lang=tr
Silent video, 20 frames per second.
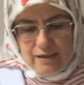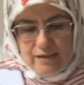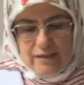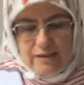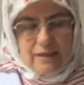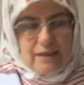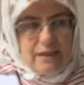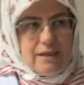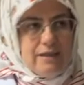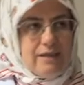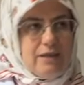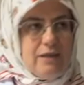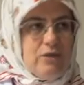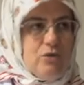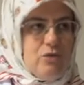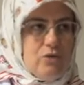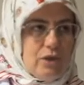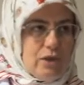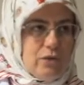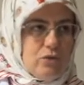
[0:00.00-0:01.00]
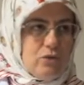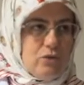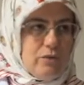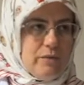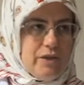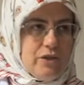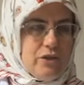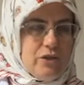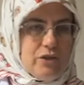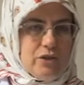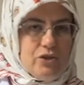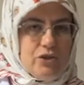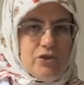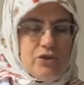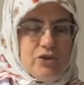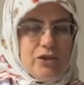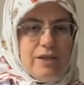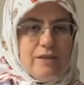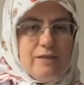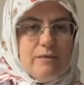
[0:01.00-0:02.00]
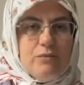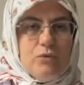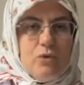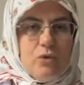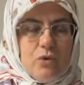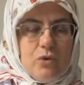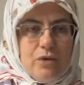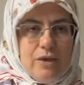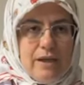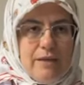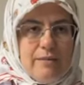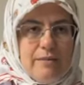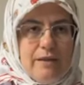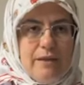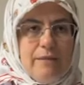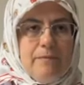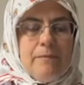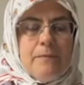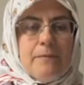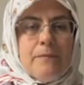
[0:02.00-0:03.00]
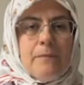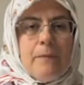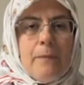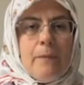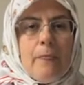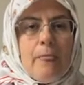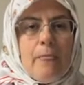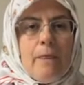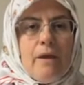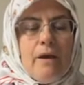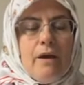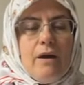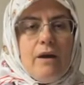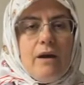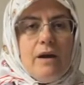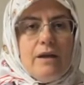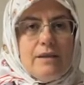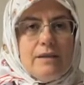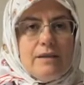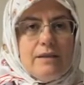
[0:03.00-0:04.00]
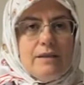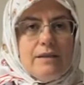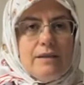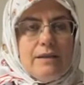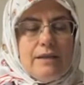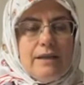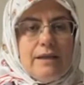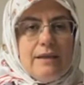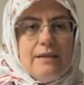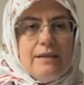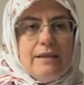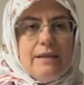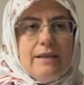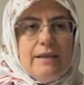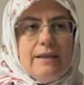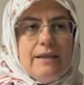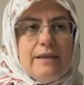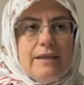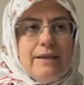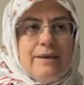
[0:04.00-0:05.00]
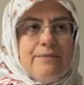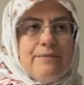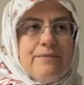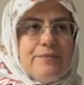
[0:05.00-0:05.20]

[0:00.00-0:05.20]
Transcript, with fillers: Sigaradan uzak durmaya çalışacağız. Bu önemli. Arkasından e,